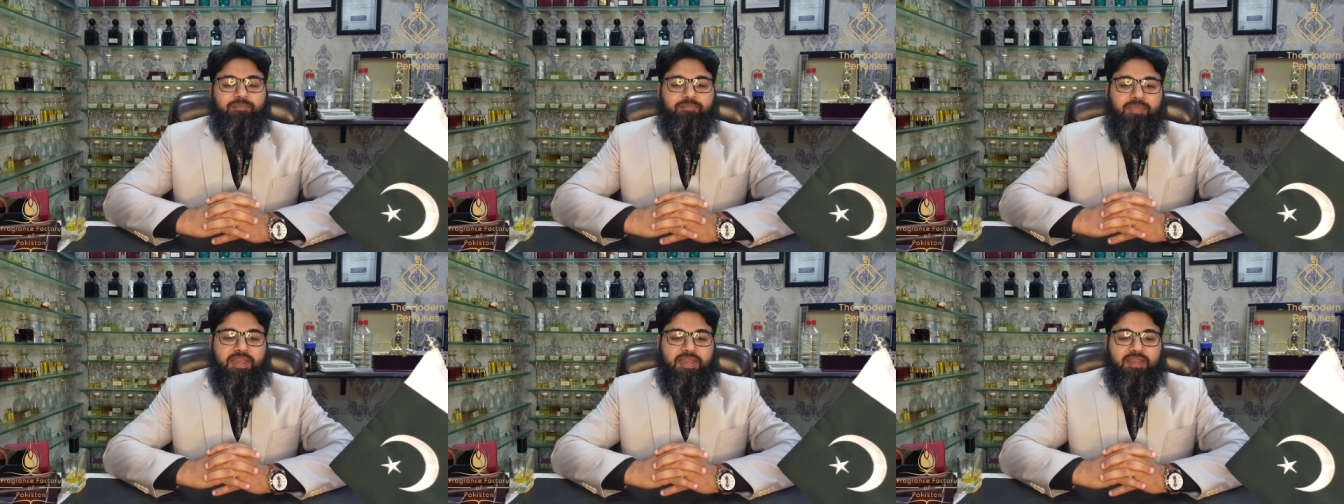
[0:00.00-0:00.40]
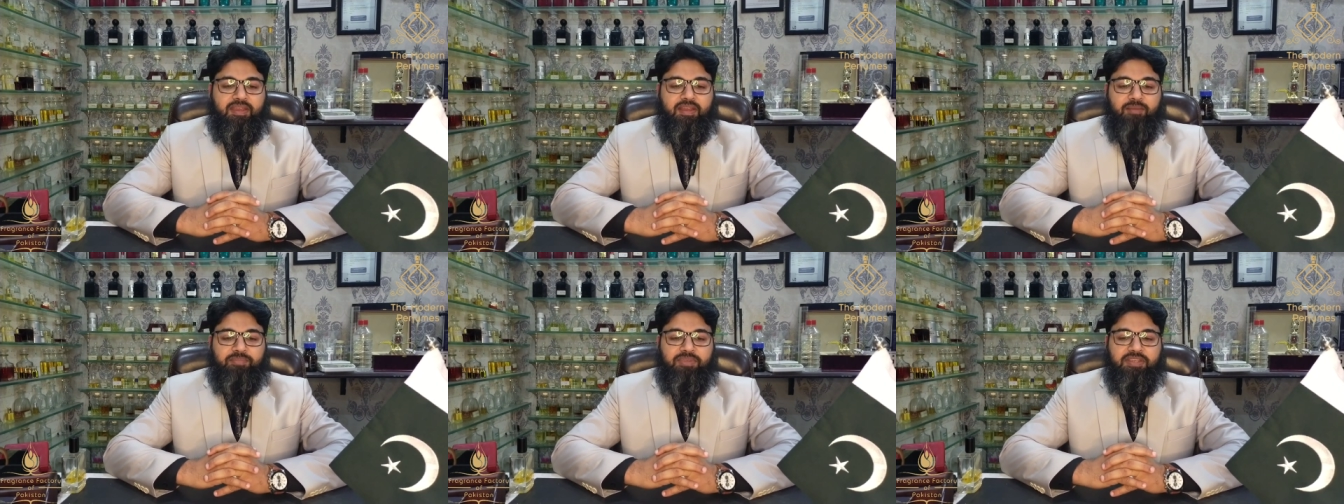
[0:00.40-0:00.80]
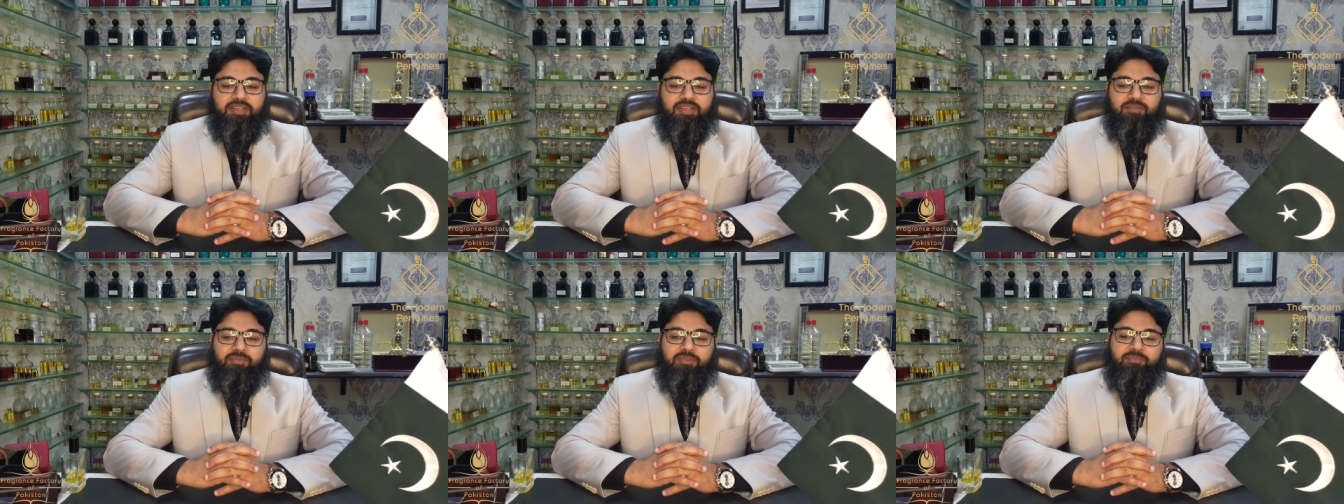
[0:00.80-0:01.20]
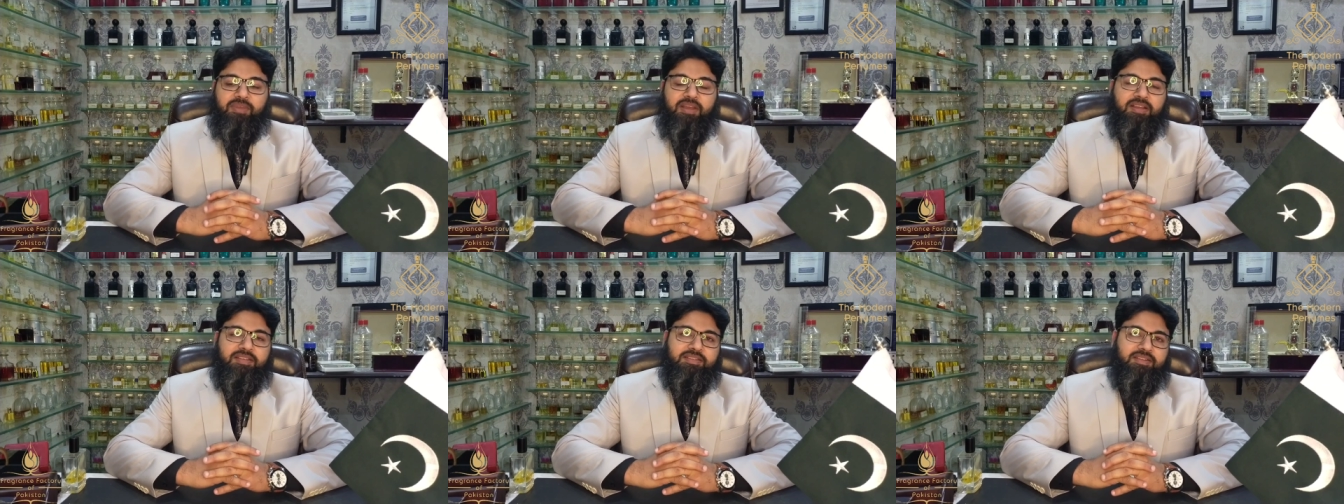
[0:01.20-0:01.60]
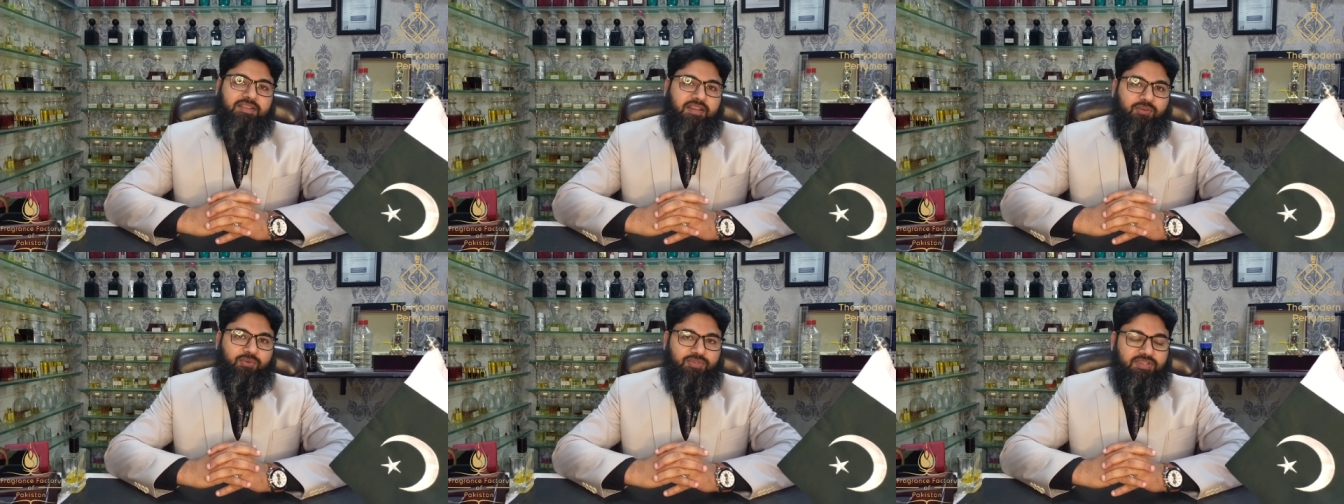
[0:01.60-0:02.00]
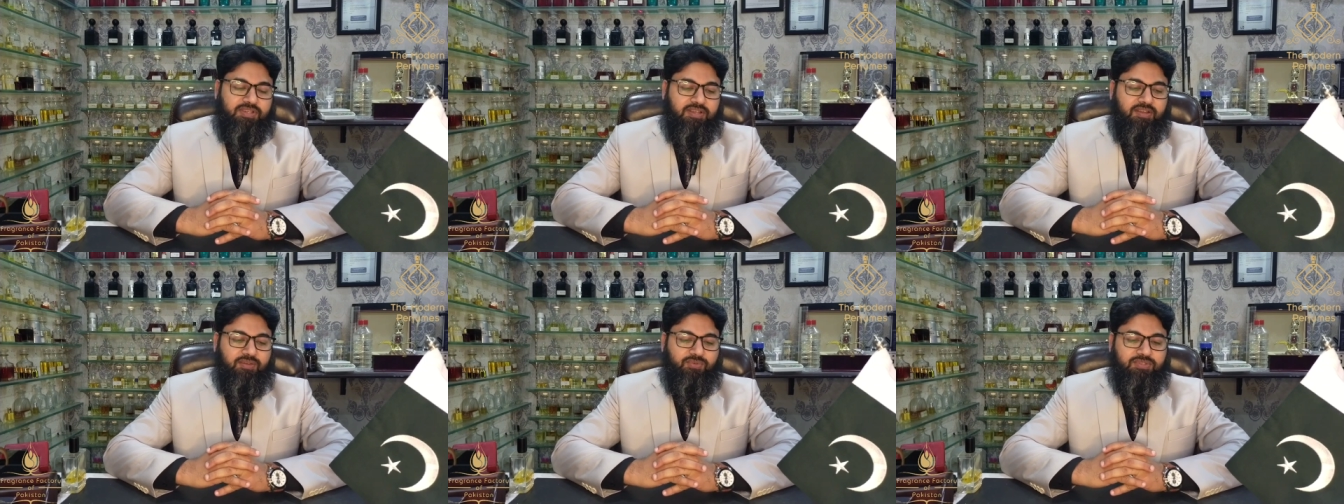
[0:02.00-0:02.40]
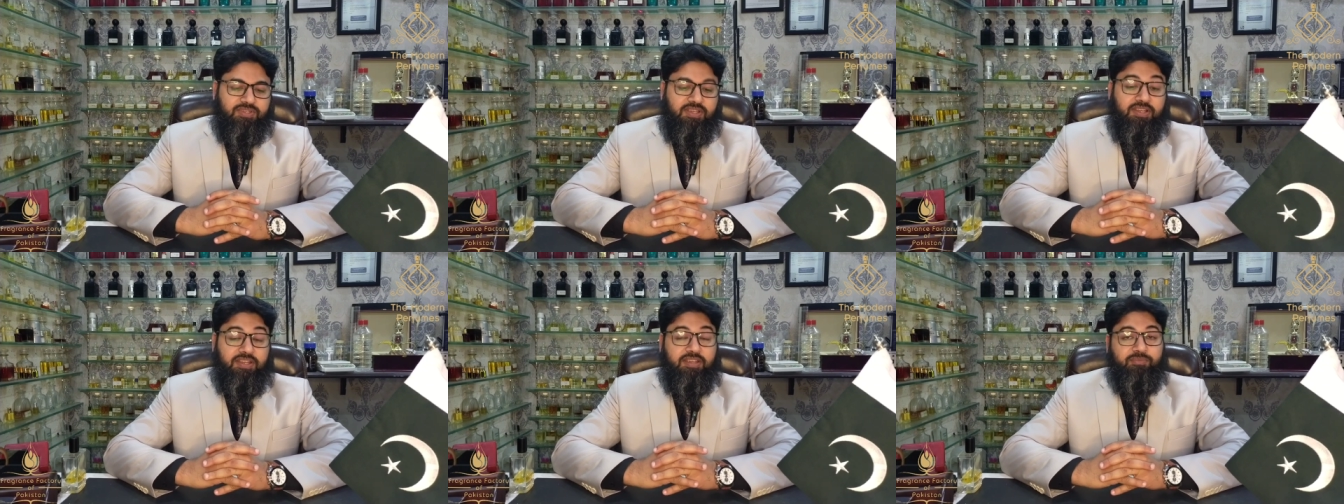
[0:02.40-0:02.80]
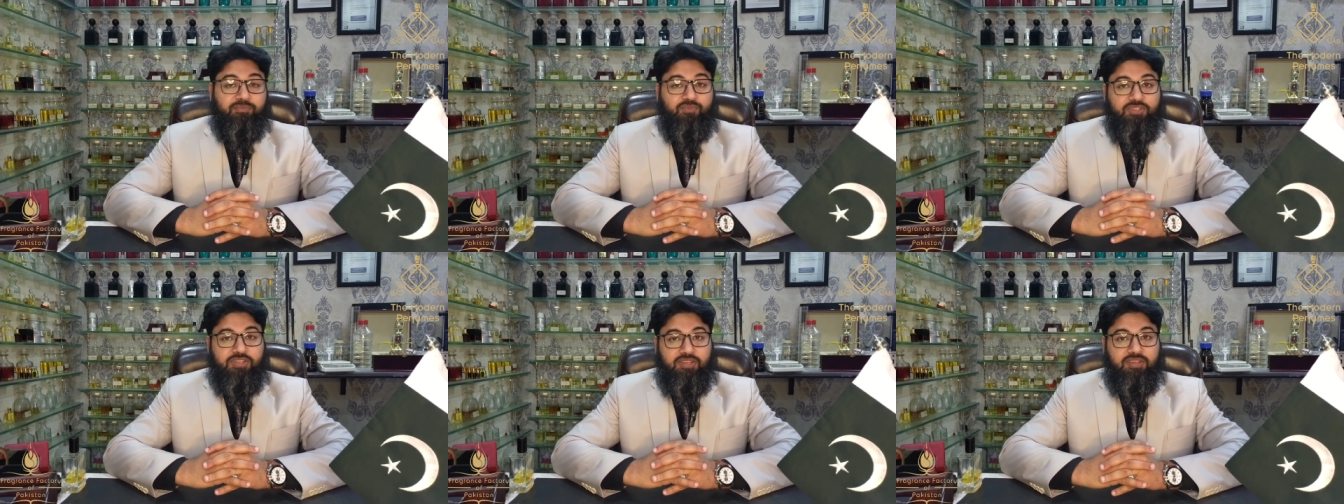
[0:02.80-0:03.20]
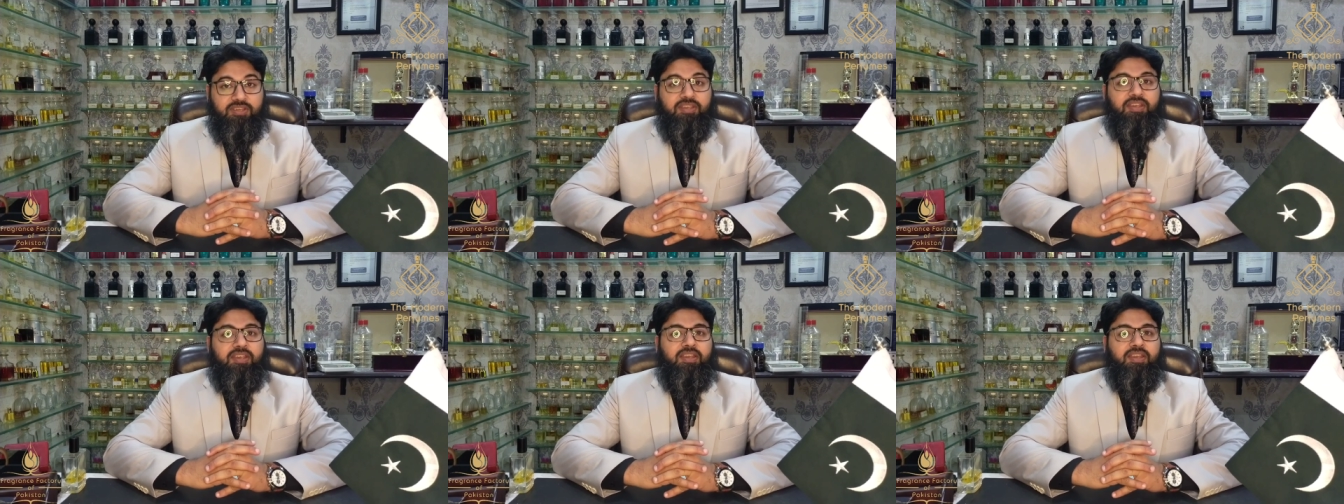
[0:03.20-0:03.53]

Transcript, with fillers: मैं आपकी खिदमत में हाजिर ना हो सका उसके लिए मुझे